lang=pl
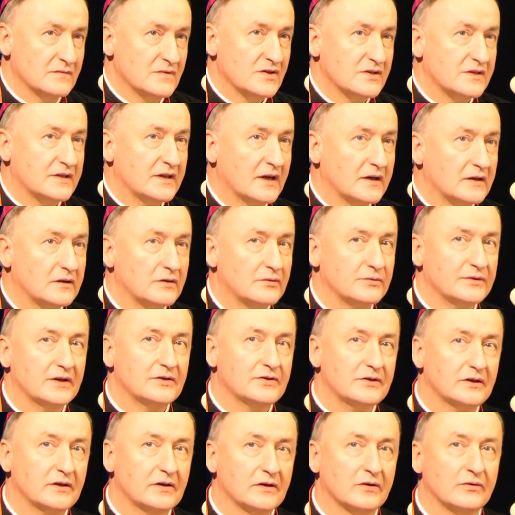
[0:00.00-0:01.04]
Z taką
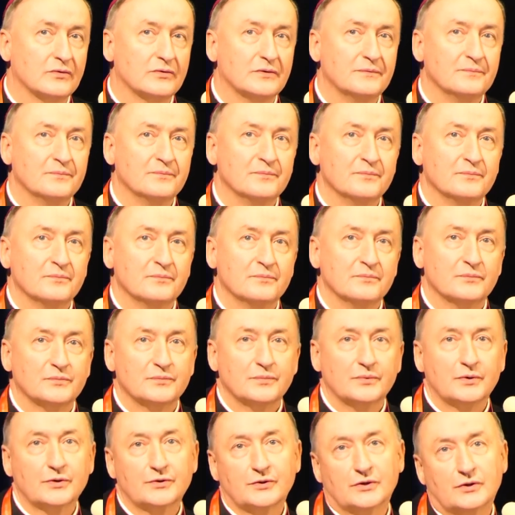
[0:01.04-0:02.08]
nadzieją
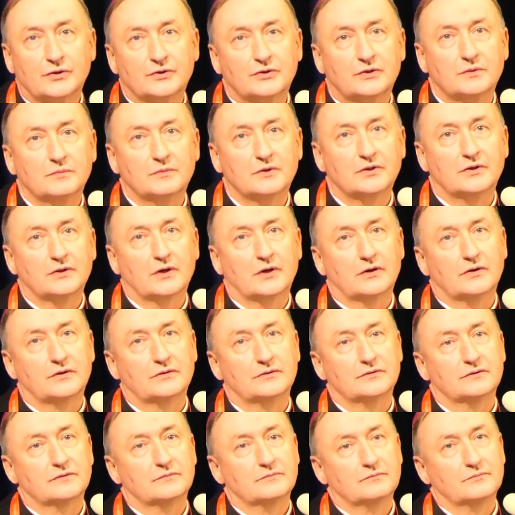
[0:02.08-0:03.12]
podchodzimy
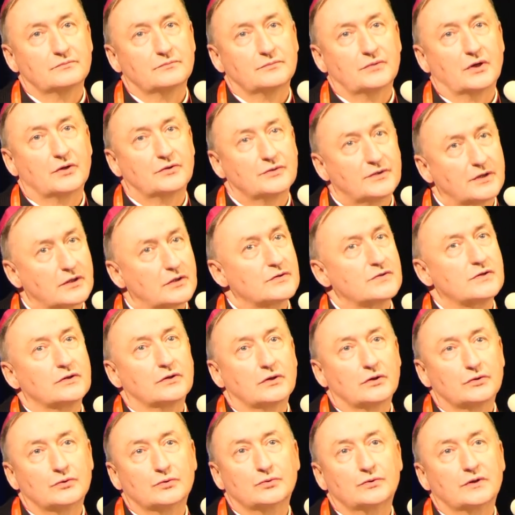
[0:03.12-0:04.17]
do Piątego
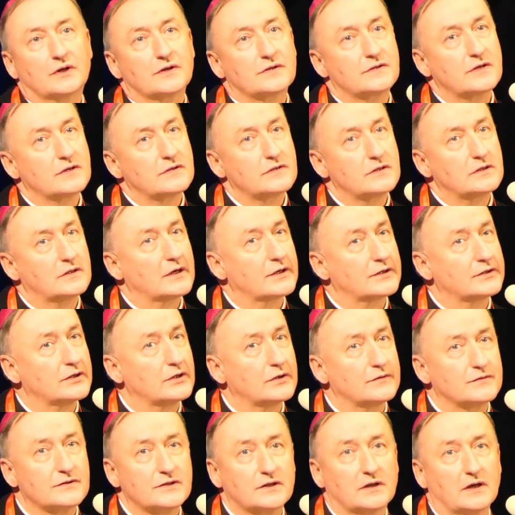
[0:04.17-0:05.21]
Synodu Diecezji
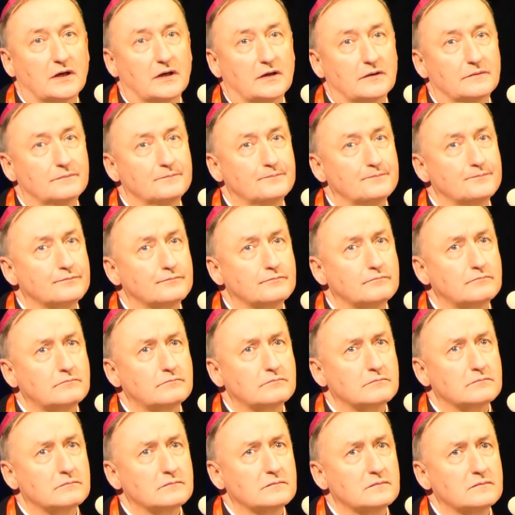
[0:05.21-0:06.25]
Tarnowskiej.
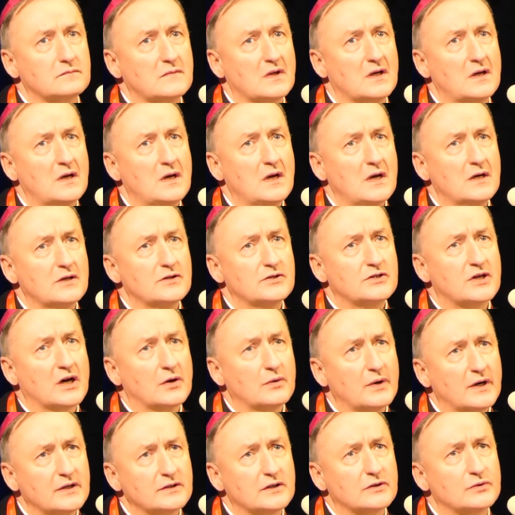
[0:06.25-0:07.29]

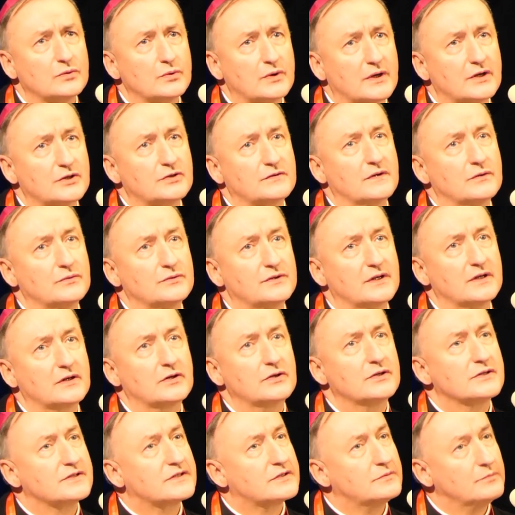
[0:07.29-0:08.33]
Działanie Ducha
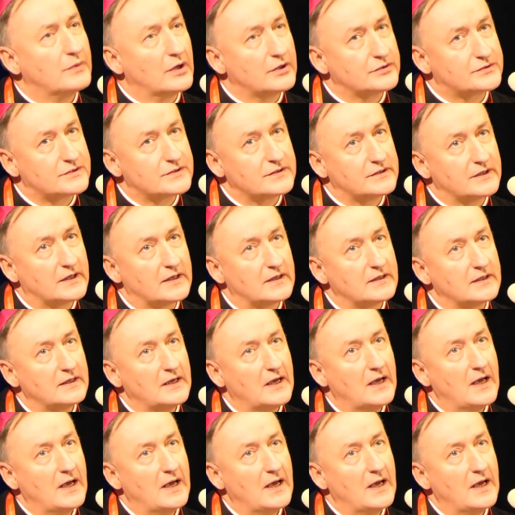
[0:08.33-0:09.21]
Świętego jest mocne,